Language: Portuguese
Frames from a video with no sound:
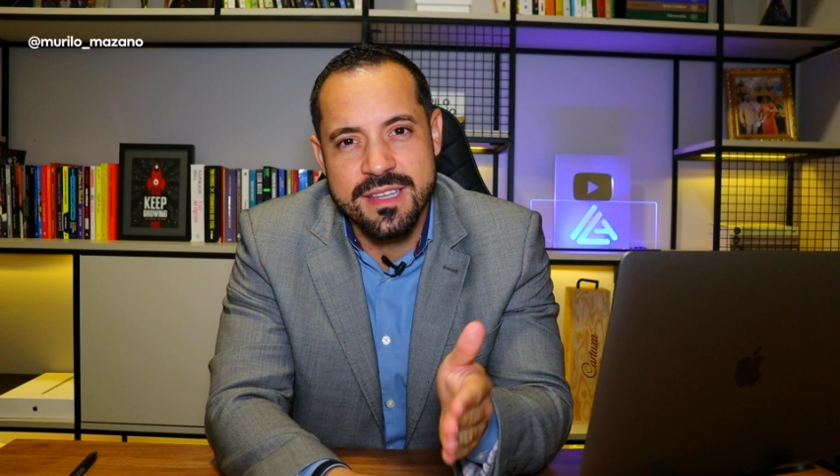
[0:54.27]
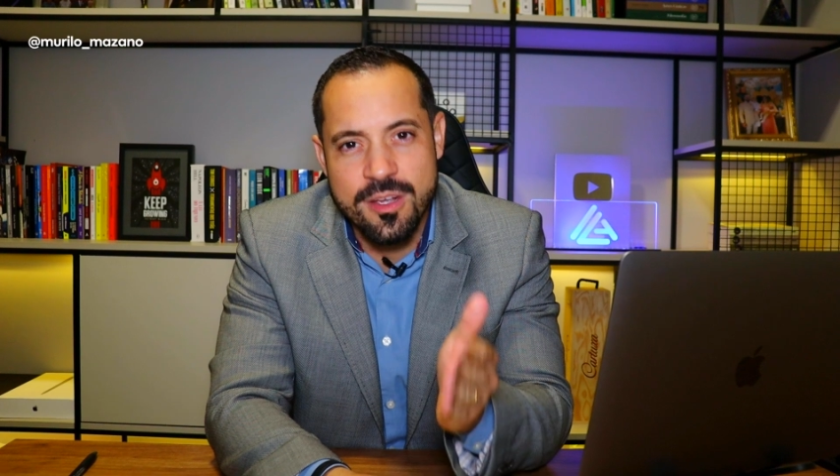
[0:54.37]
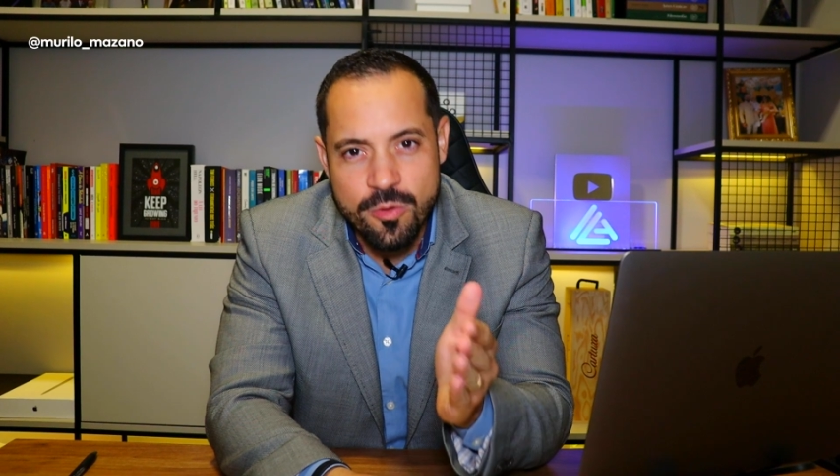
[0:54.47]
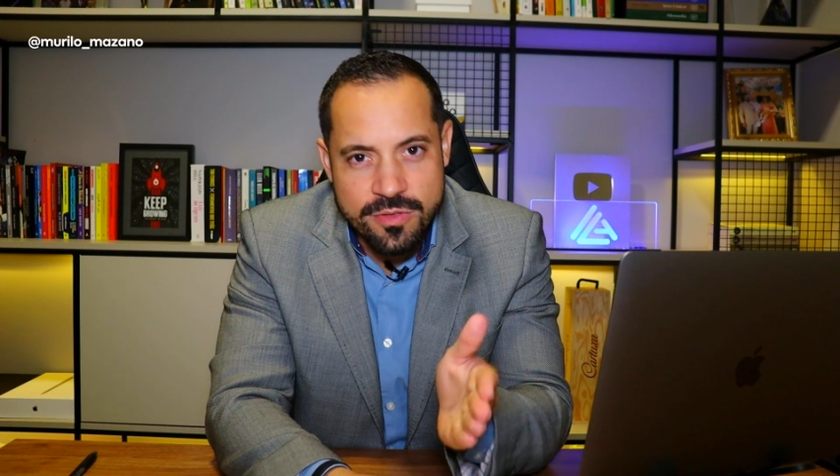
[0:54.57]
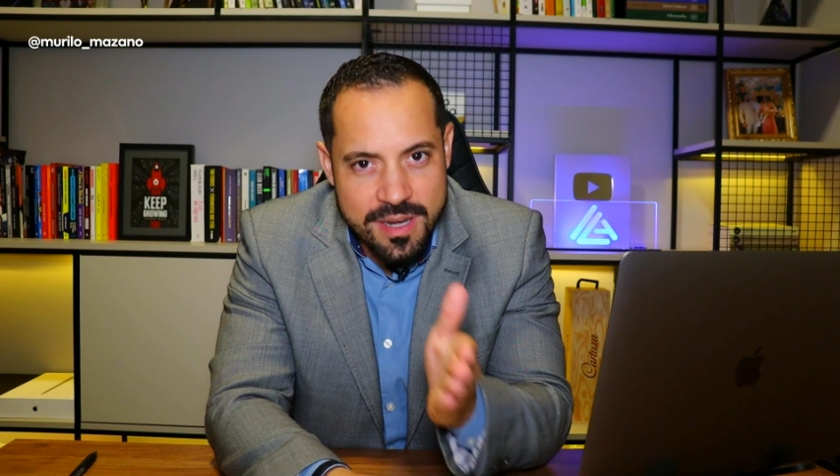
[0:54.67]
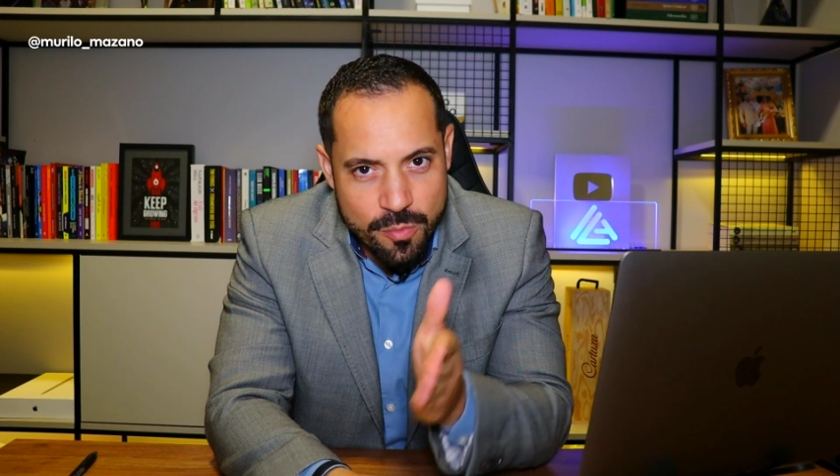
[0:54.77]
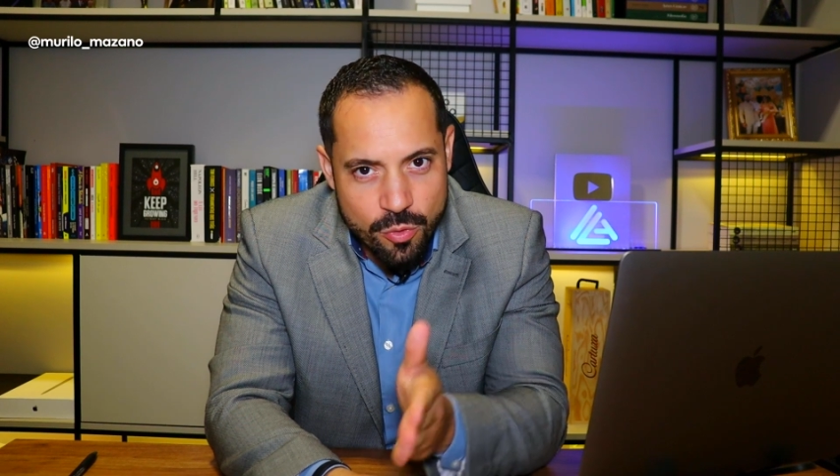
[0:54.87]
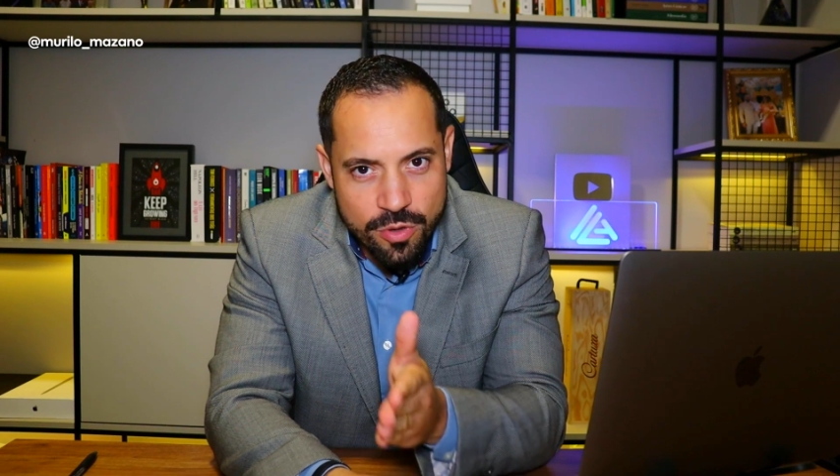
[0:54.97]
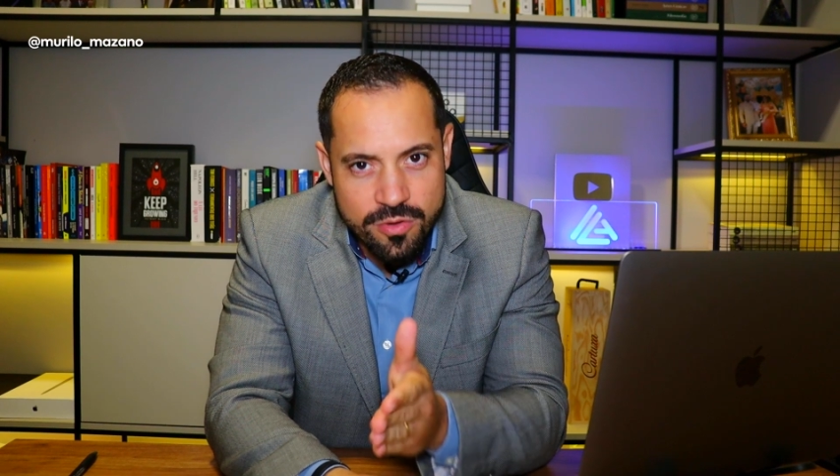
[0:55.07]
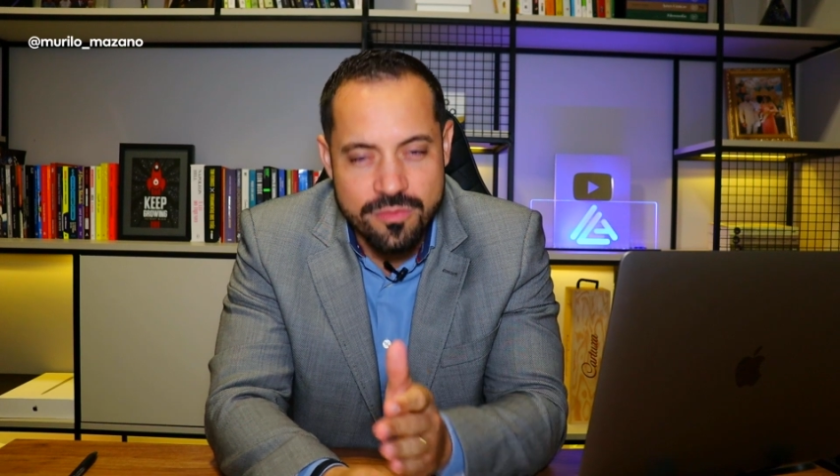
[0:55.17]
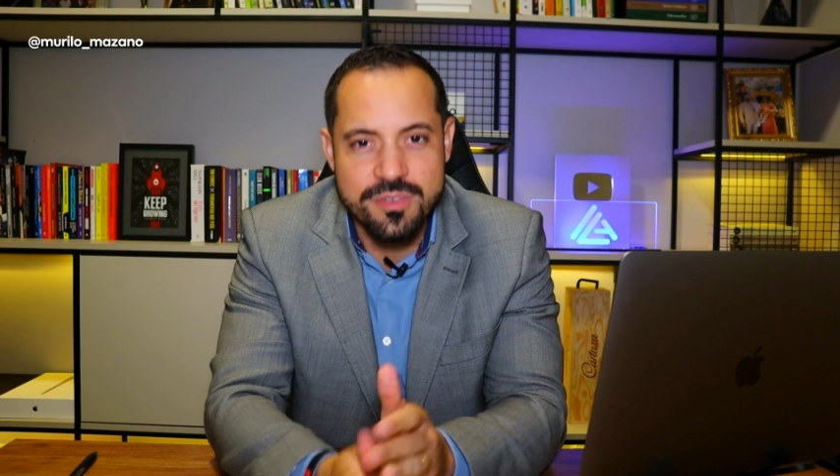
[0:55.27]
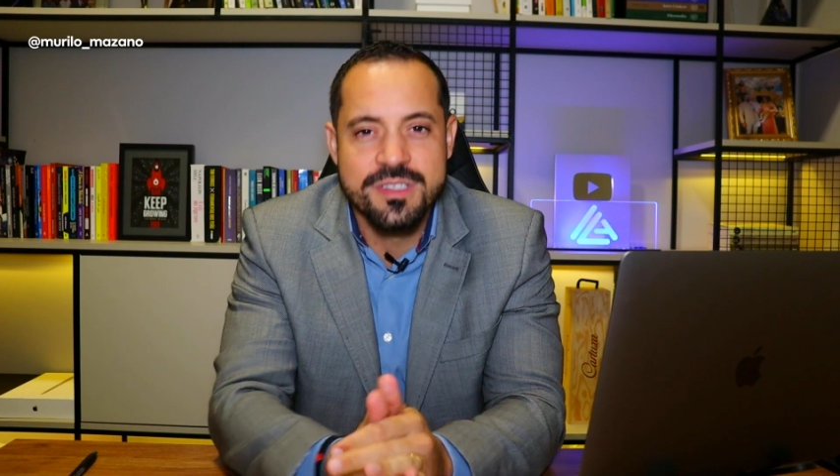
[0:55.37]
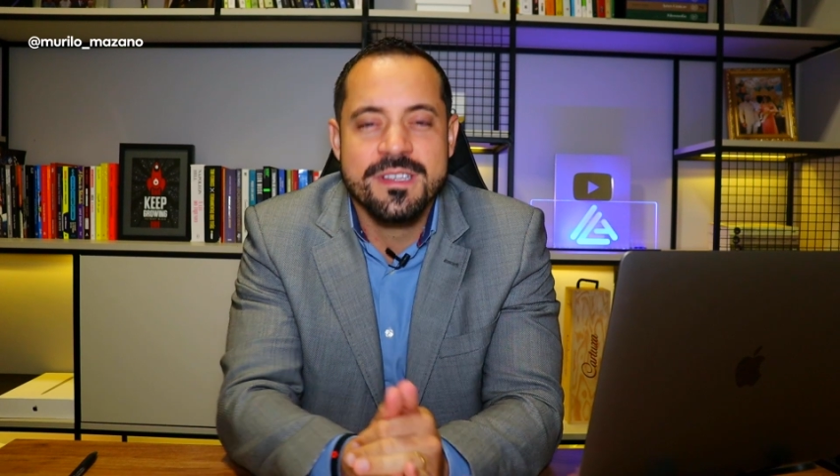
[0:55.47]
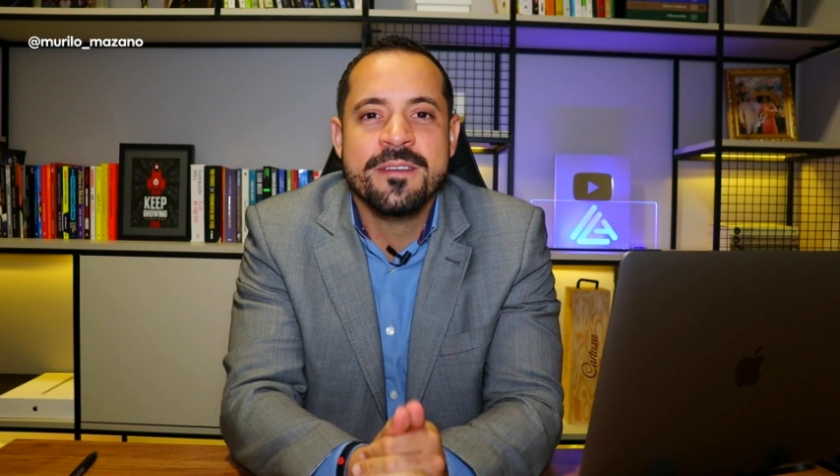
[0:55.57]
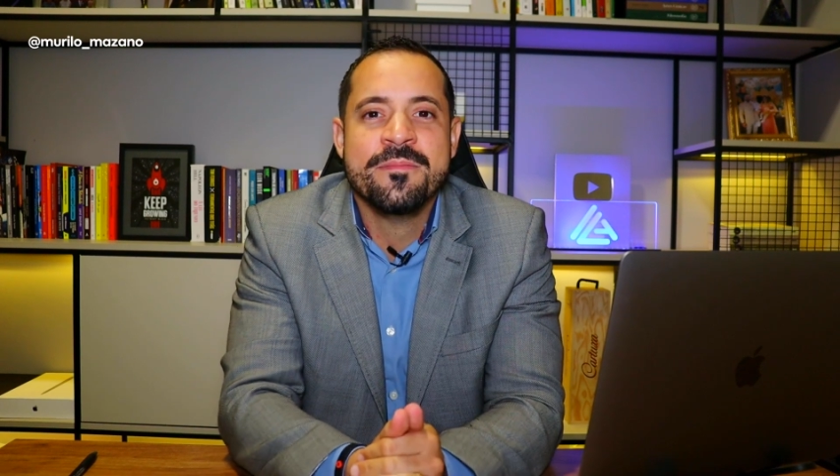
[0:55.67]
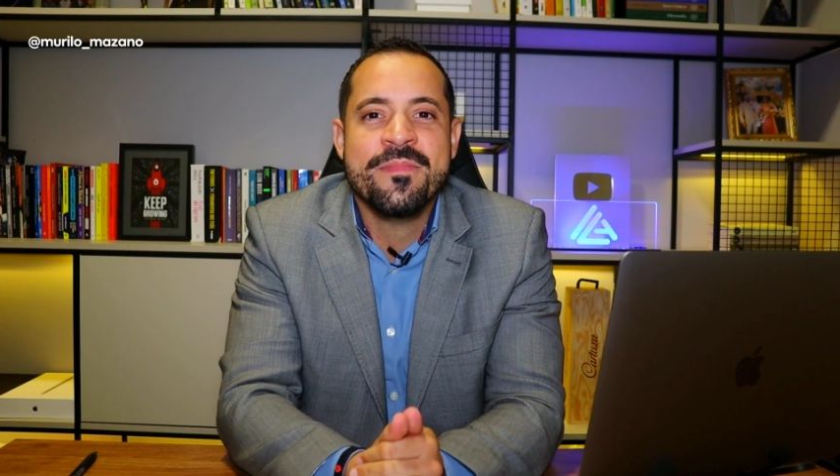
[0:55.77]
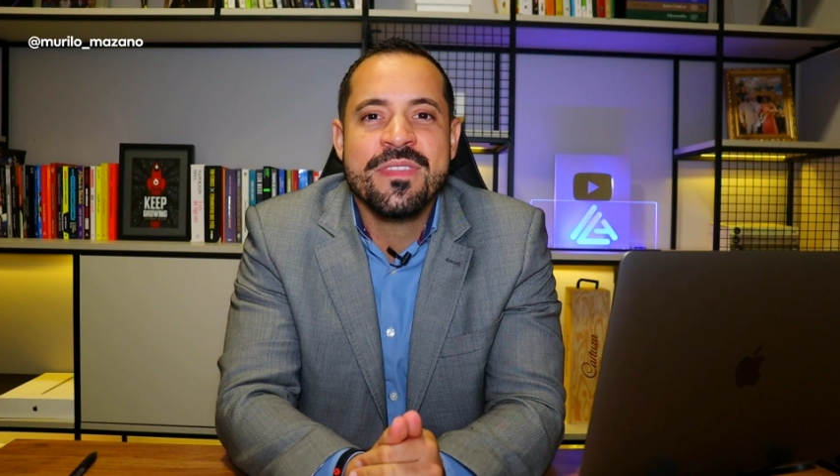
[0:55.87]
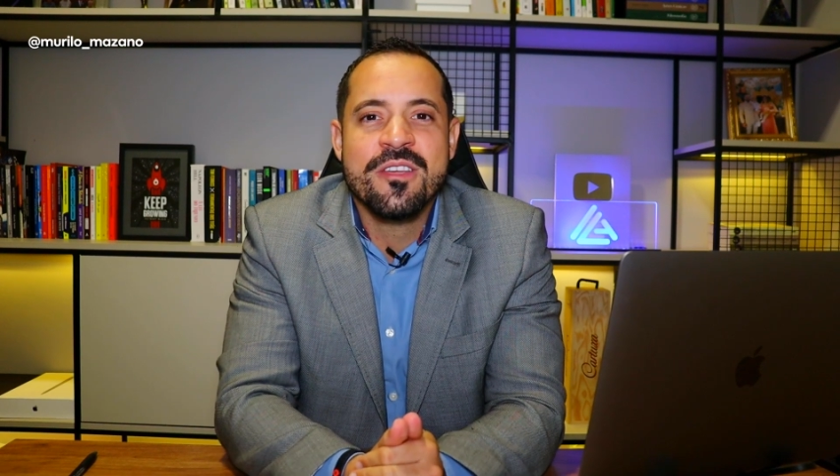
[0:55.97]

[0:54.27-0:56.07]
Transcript: que contribua com você,